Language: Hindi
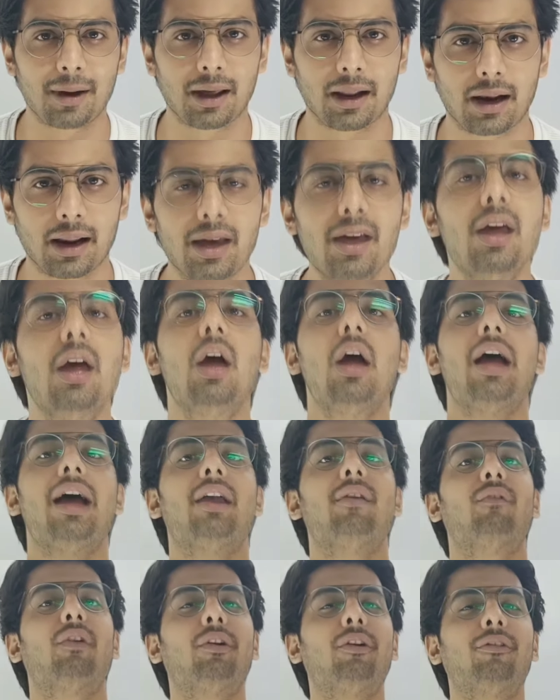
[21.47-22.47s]
कर रहे
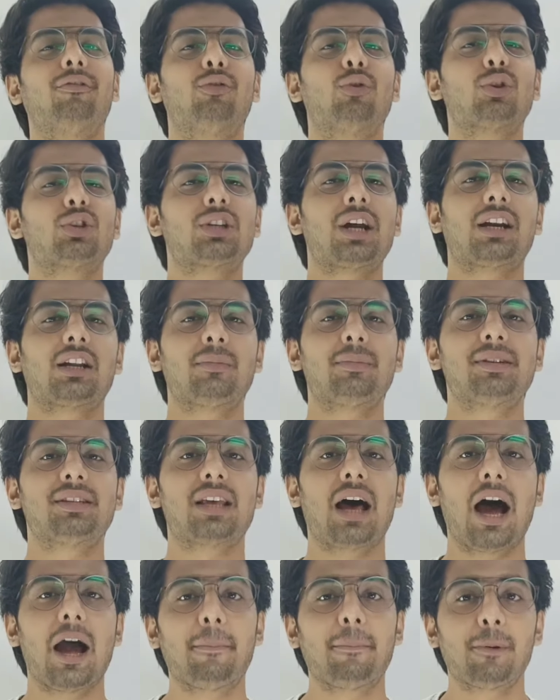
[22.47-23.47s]
हैं एंड वन ऑफ दो स्टार्टअप इज
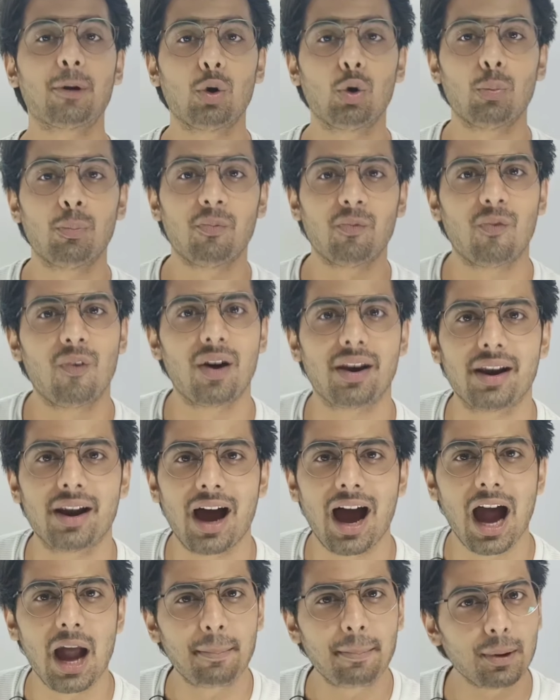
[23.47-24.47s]
हाइपरलूप वन
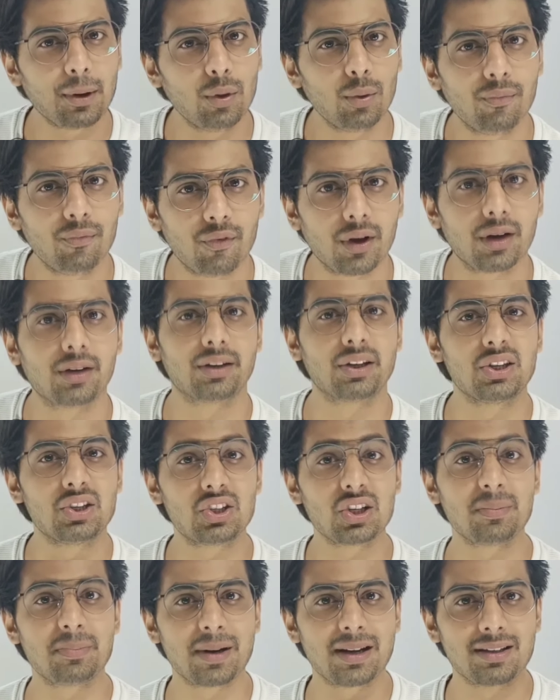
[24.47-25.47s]
हाइपरलूप वन
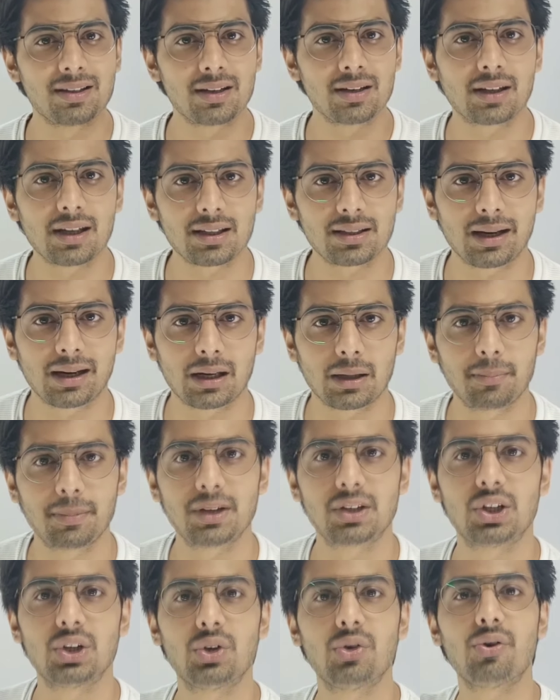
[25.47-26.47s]
रिचर्ड ब्रांसन का स्टार्टअप
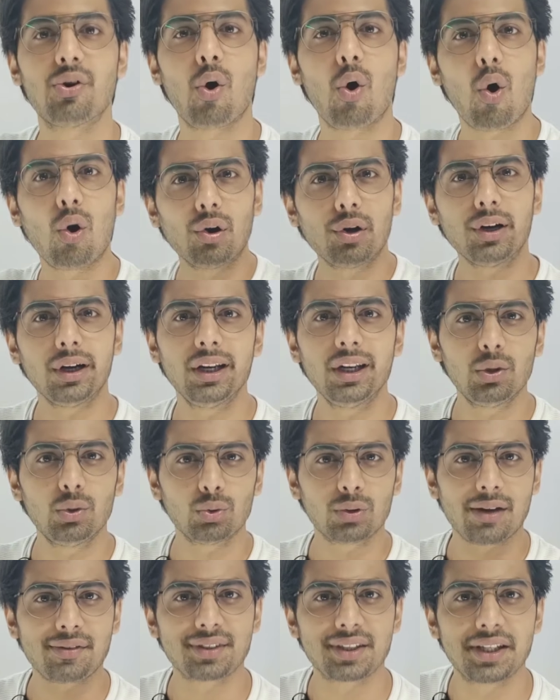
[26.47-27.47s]
है जिन्होंने ऑलरेडी
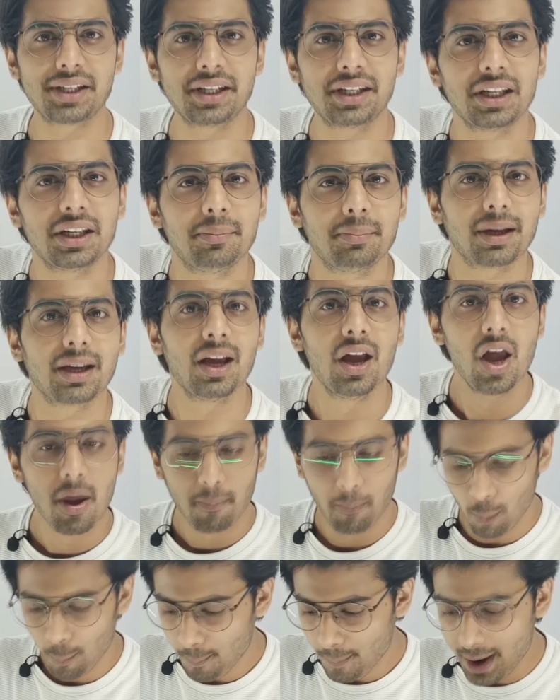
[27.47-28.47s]
2018 में
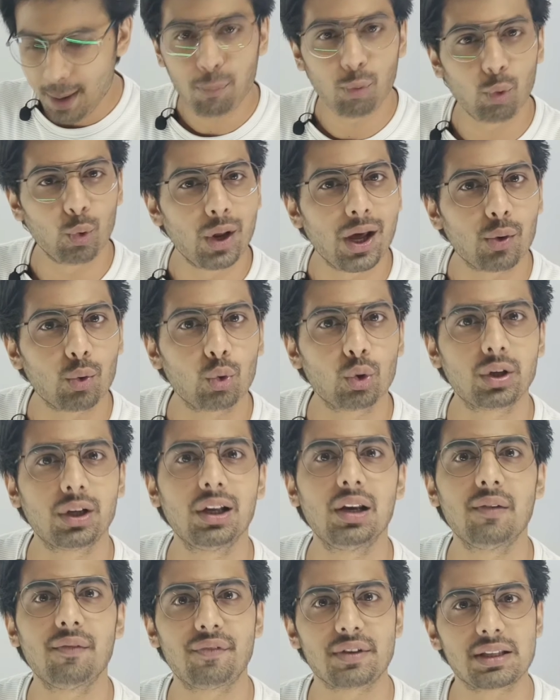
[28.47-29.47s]
मुंबई पुणे रूट के
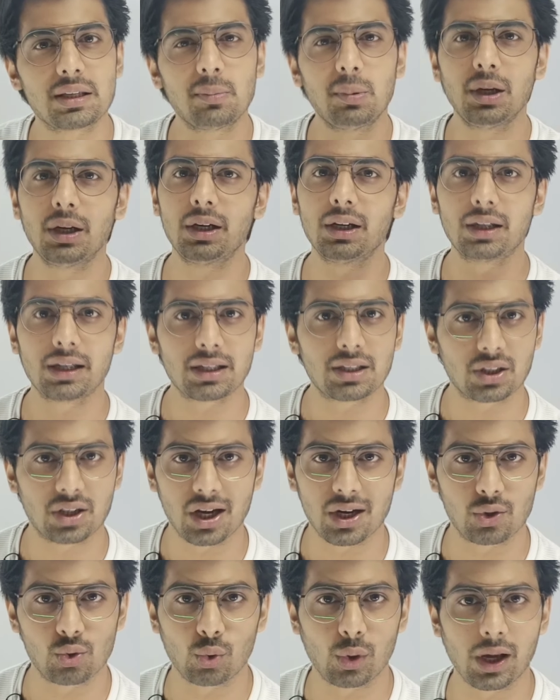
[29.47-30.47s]
लिए फिजिबिलिटी टेस्ट
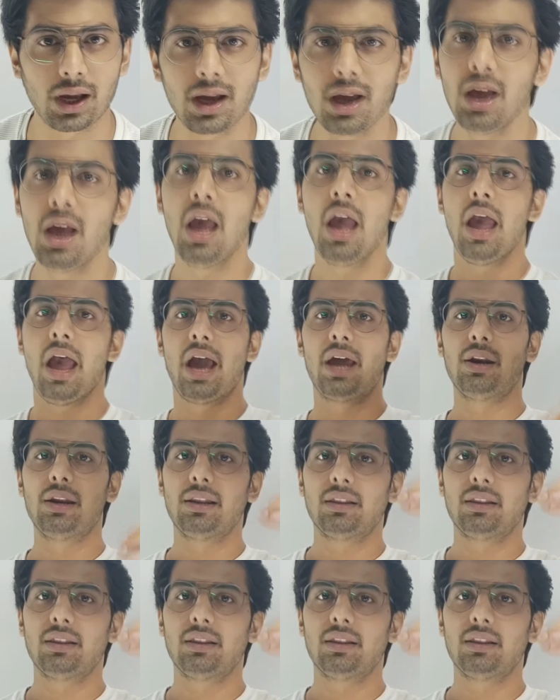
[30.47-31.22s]
कर चुके हैं एंड